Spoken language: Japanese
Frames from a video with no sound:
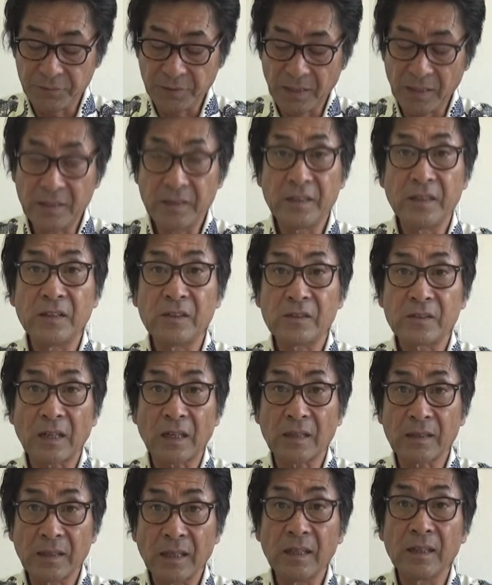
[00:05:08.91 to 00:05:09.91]
フライリール
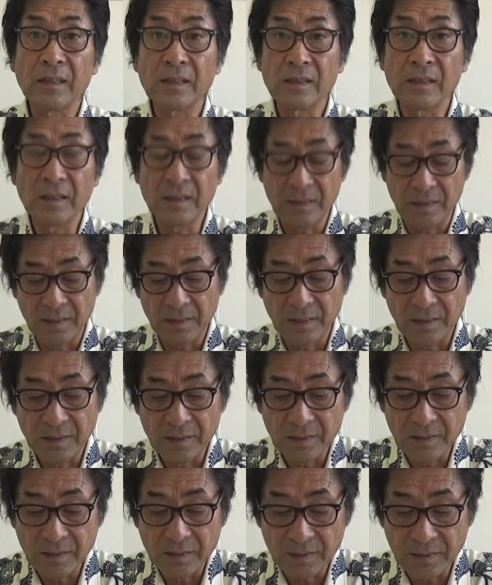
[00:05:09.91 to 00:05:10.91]
からね
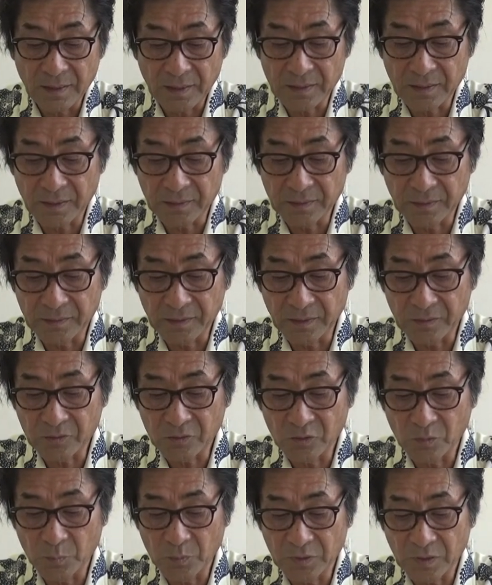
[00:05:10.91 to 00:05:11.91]
ラインが出てい
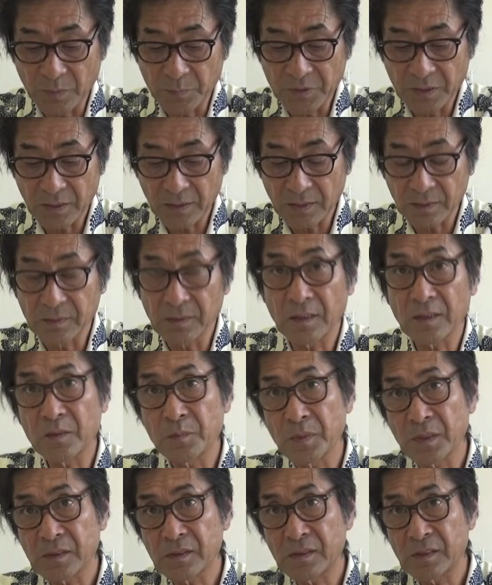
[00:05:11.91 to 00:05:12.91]
くのも滑らかにな
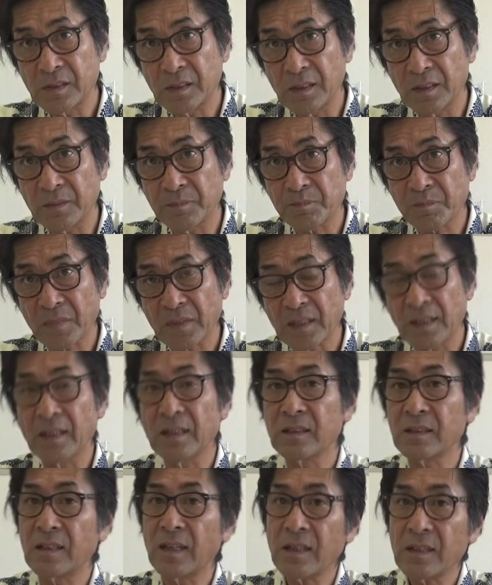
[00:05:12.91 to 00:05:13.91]
りますし
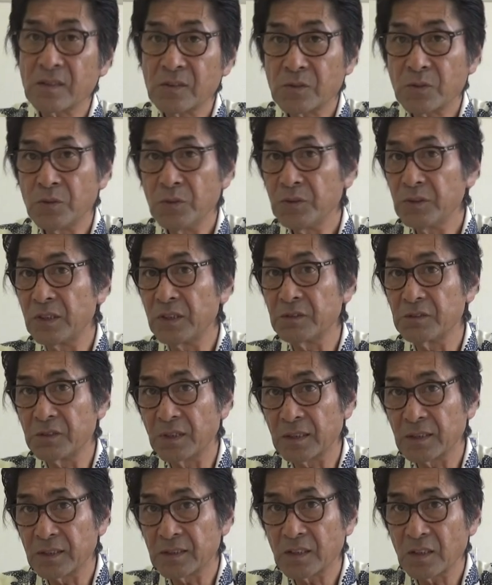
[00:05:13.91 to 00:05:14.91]

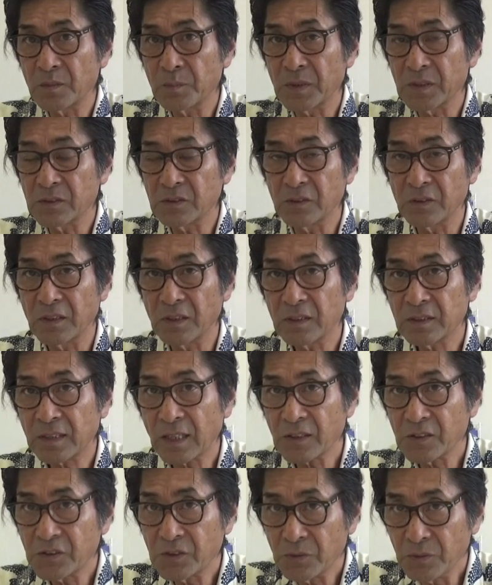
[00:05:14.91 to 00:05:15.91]
ガラスコーティングがなされますので
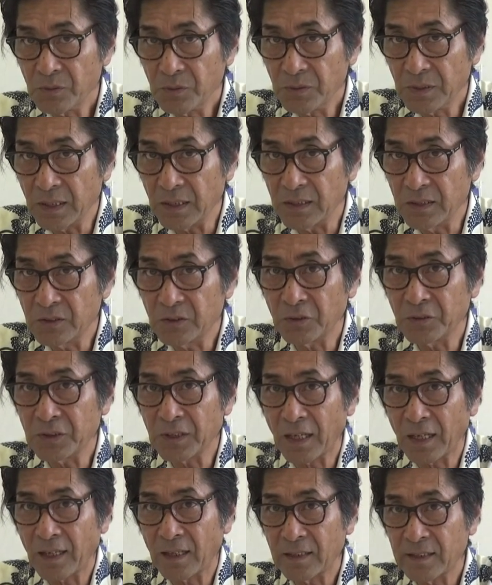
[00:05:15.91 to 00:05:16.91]
多少ね糸
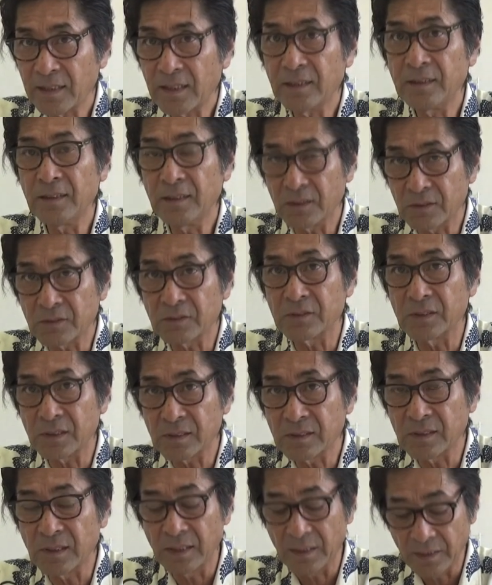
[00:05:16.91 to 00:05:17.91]
に張りが出てくるんで
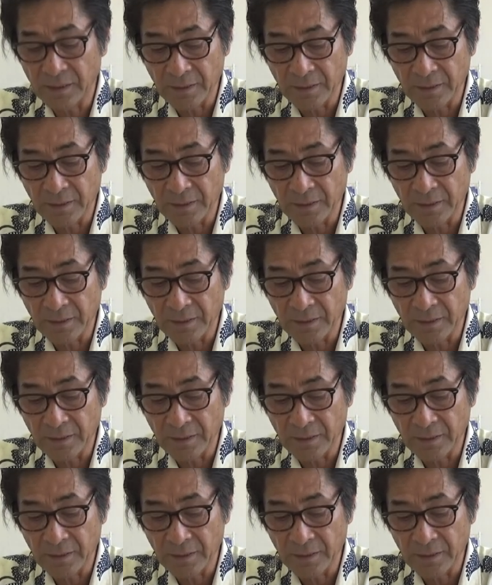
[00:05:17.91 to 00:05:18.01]
す